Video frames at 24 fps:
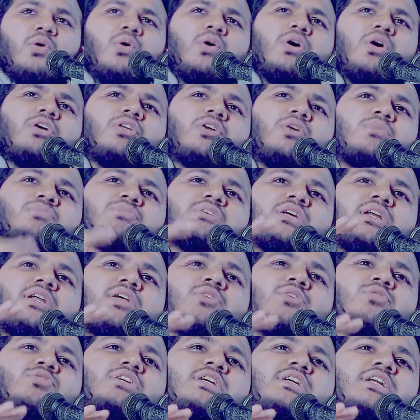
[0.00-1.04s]
ওই
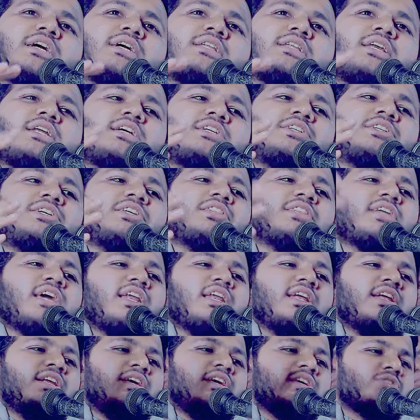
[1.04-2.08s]
রমজানের রোজাটাকে তারা
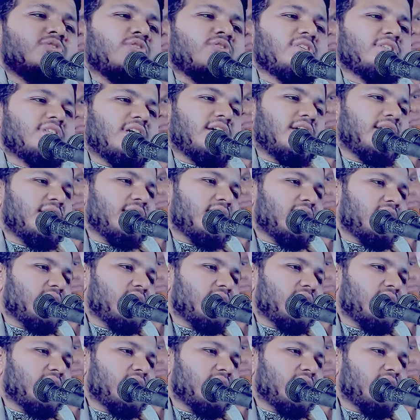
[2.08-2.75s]
শীতকালে নিয়ে চলে যায়